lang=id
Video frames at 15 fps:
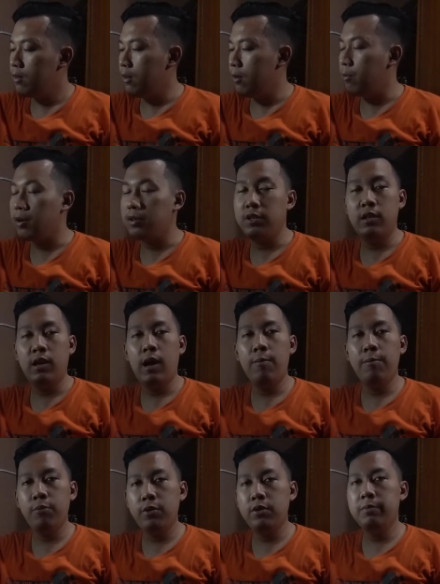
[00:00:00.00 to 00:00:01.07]
emang isinya
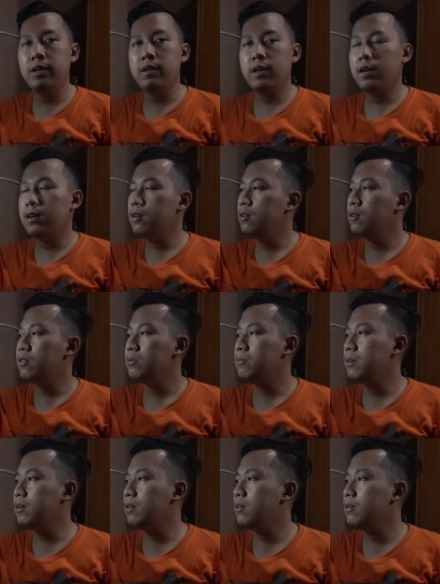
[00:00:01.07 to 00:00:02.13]
lampu ya sebenarnya
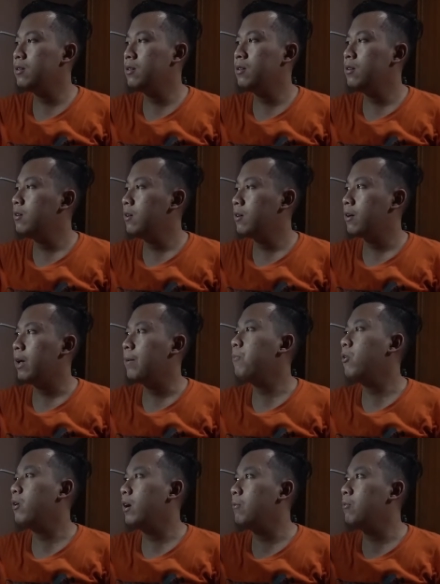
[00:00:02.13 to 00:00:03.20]
cuma
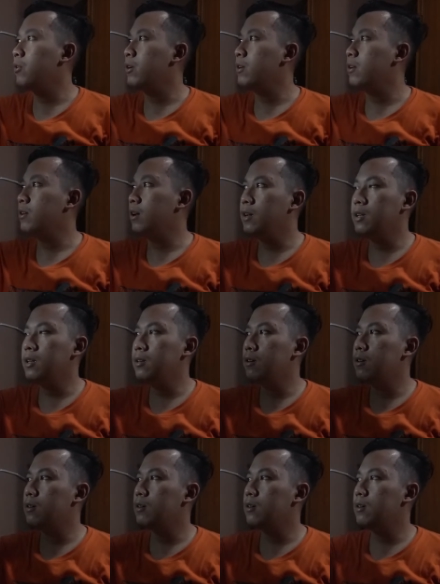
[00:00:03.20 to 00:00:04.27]
kepo ya mungkin ya jadi uh,
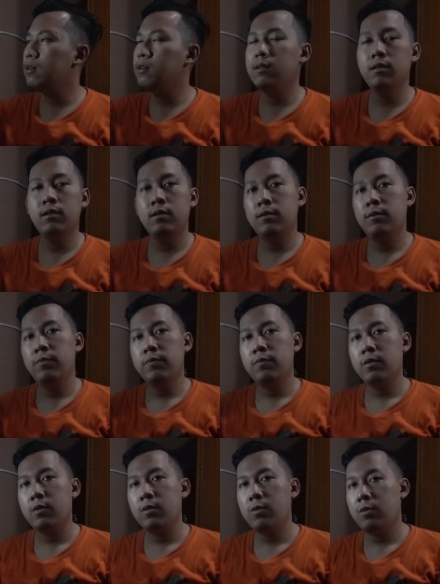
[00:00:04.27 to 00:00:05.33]
eh,
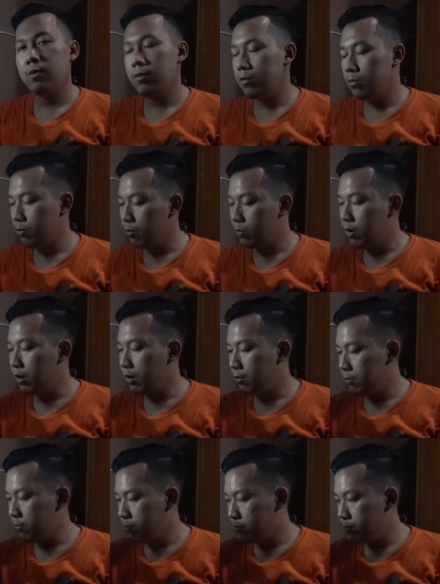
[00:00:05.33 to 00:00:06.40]
gue
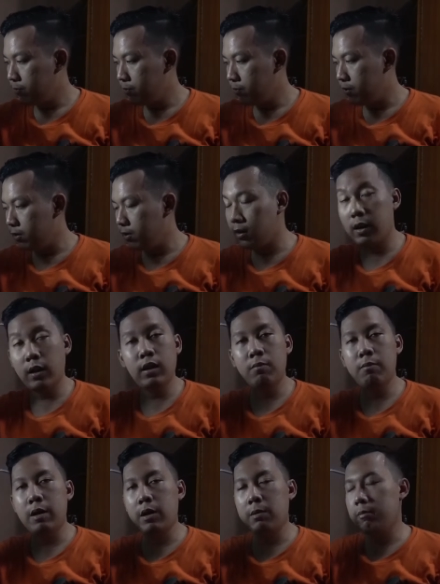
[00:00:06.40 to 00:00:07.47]
uh, kelihatan
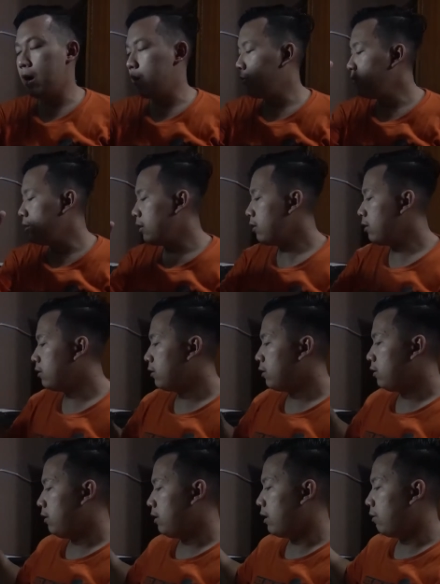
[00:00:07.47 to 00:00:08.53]
bareng baru ya
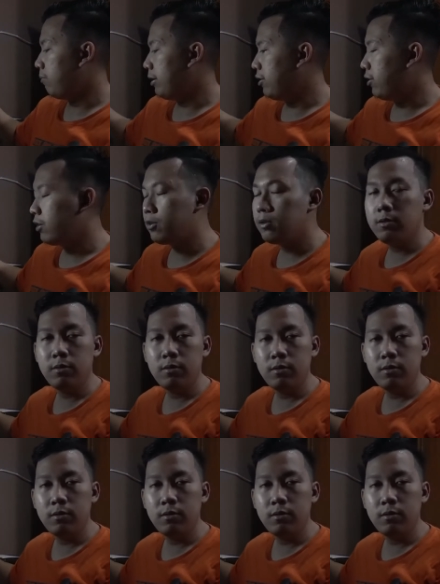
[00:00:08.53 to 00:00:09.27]
dari video itu